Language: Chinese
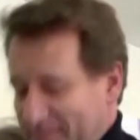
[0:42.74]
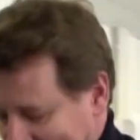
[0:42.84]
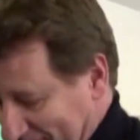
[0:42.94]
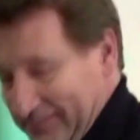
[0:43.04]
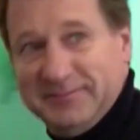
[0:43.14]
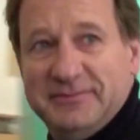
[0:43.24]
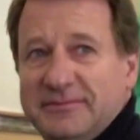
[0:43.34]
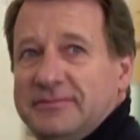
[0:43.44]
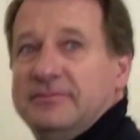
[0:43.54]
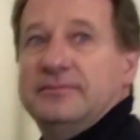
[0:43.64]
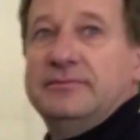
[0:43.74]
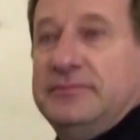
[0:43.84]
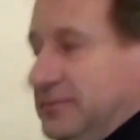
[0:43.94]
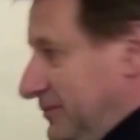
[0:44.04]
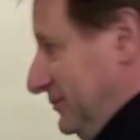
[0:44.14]
共产党已经
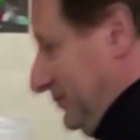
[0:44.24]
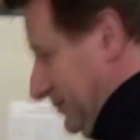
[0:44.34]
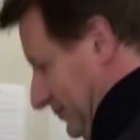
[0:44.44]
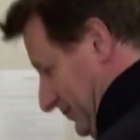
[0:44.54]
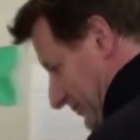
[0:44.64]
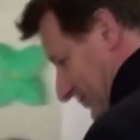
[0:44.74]
决定支持法国